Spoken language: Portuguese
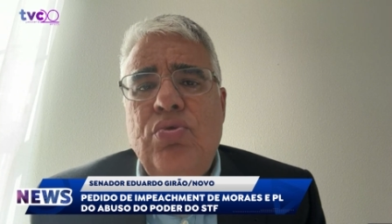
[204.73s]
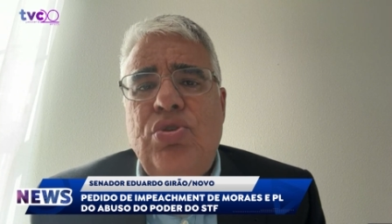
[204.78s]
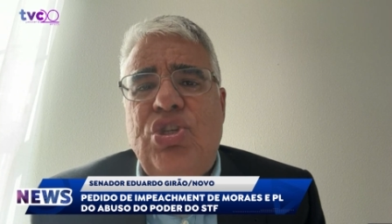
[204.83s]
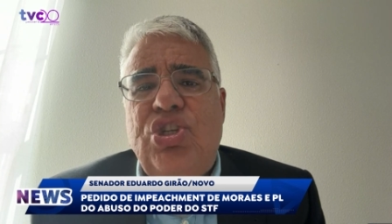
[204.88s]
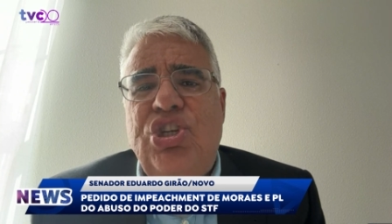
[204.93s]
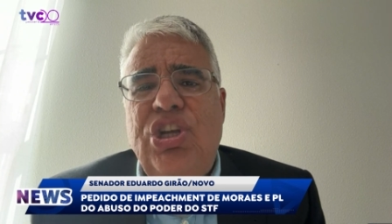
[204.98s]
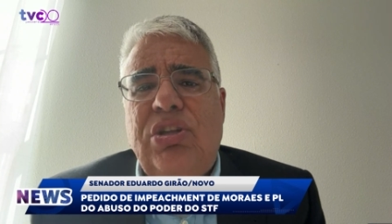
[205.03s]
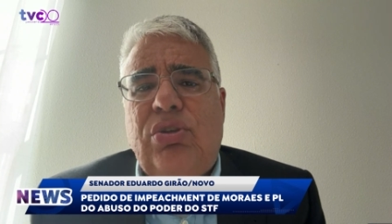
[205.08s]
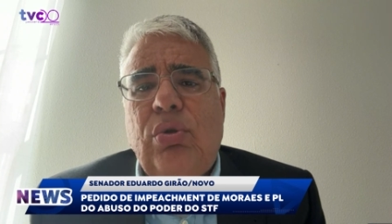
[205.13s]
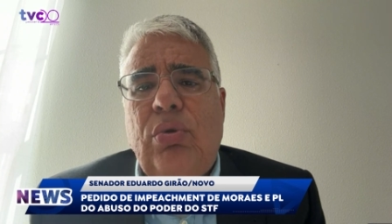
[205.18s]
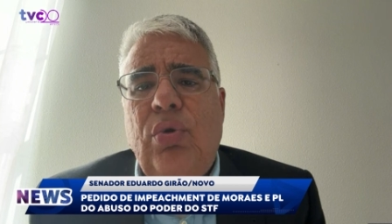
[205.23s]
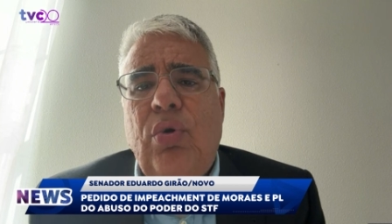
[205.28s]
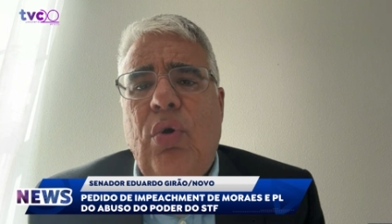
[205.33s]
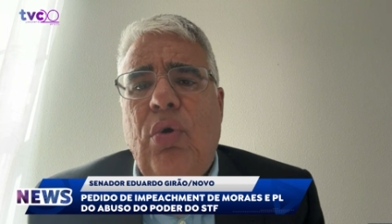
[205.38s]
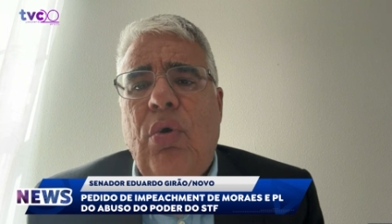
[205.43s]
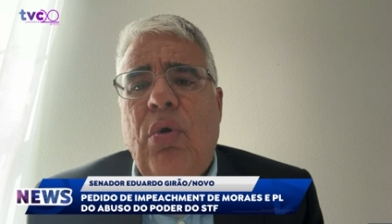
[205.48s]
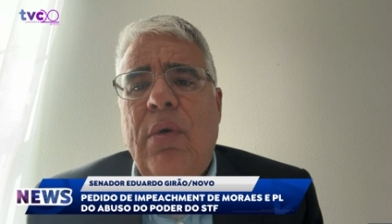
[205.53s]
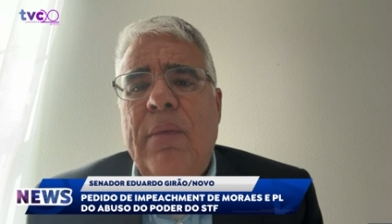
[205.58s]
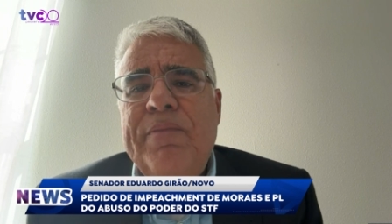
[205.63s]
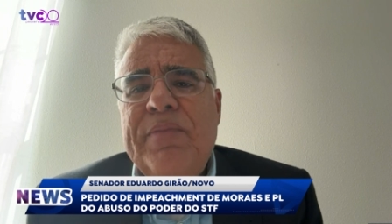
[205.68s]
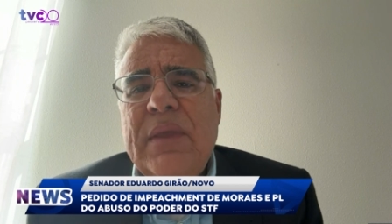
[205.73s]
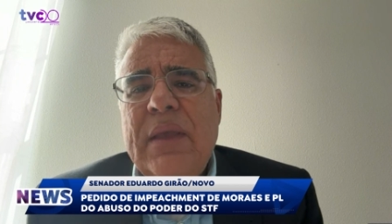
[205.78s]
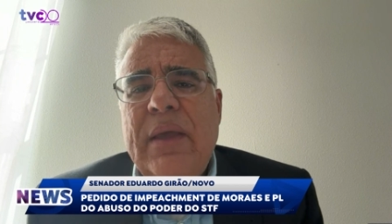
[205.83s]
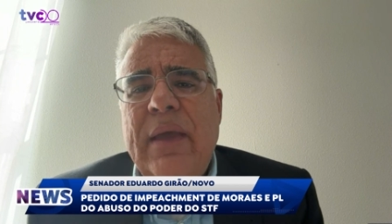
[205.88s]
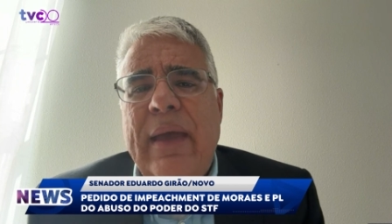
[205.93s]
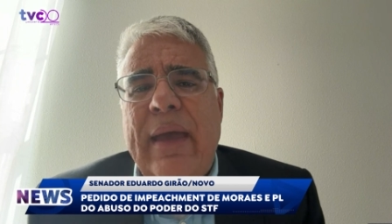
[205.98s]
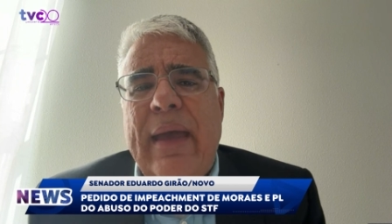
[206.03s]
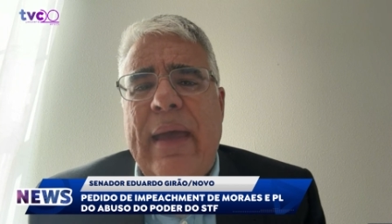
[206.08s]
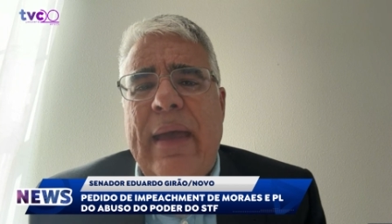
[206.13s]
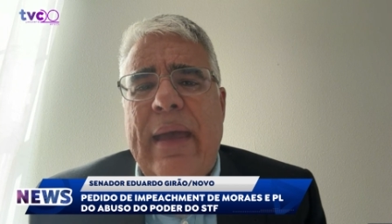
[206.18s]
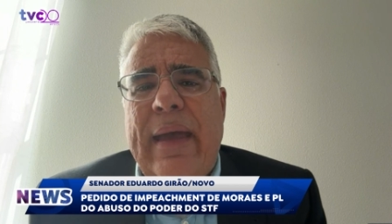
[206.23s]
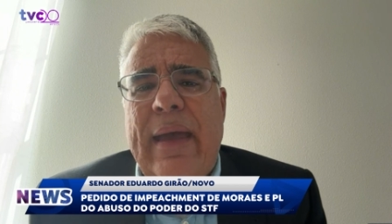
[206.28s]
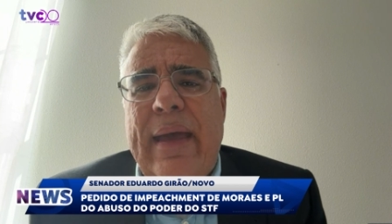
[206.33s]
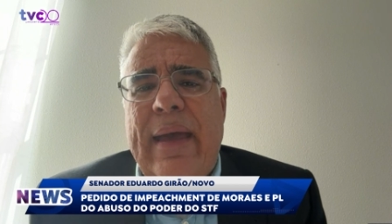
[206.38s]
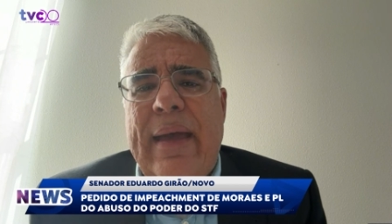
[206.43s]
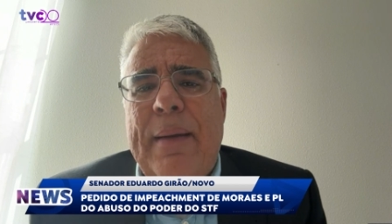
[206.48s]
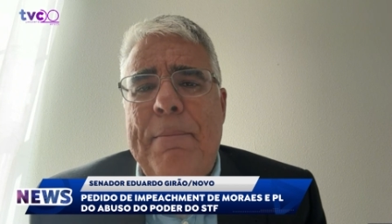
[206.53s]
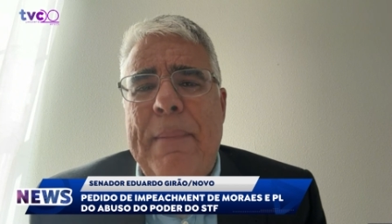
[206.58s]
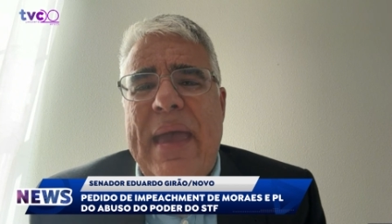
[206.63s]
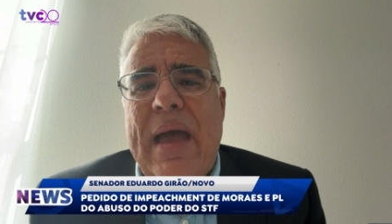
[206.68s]
um título
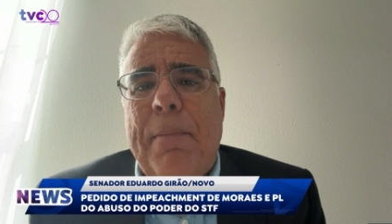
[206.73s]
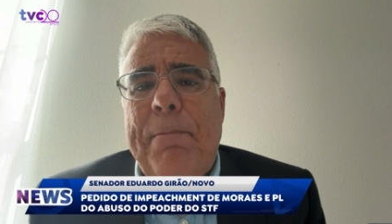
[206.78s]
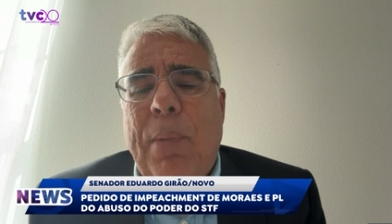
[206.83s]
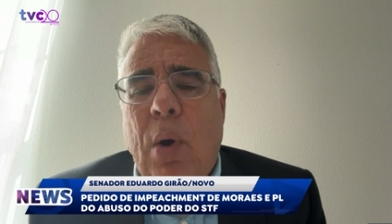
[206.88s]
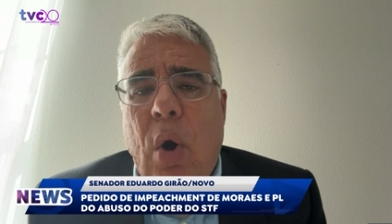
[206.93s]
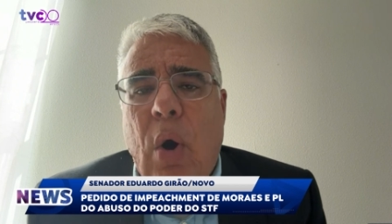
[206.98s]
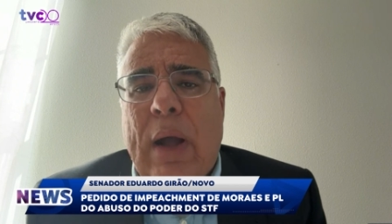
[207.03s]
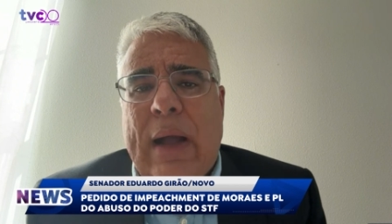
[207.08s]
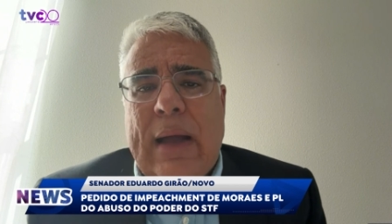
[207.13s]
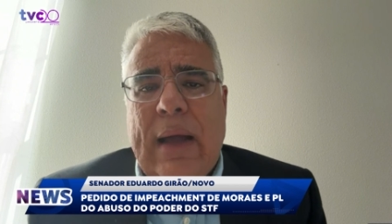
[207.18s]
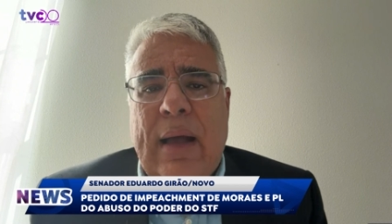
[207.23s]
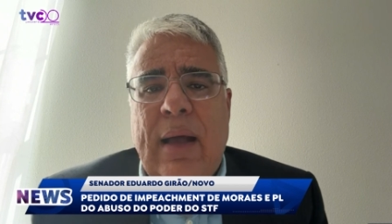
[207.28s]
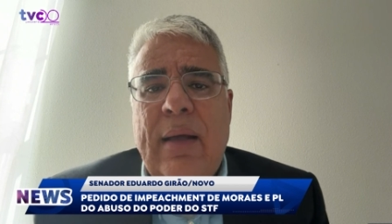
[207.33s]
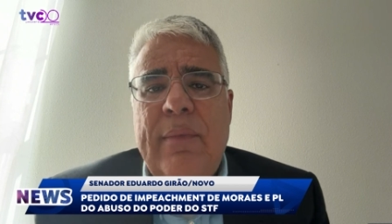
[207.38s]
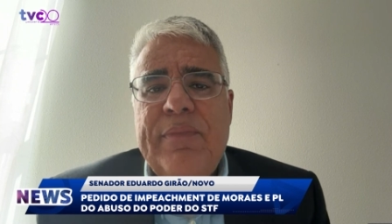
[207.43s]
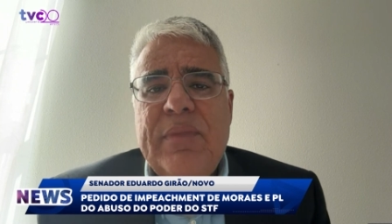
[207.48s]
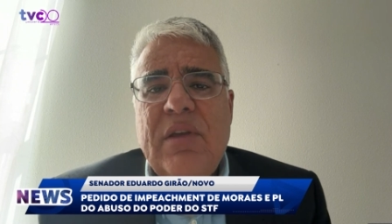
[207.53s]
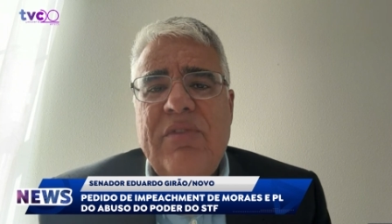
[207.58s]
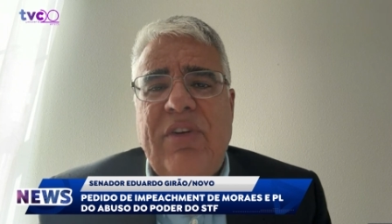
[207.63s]
é, meia-boca,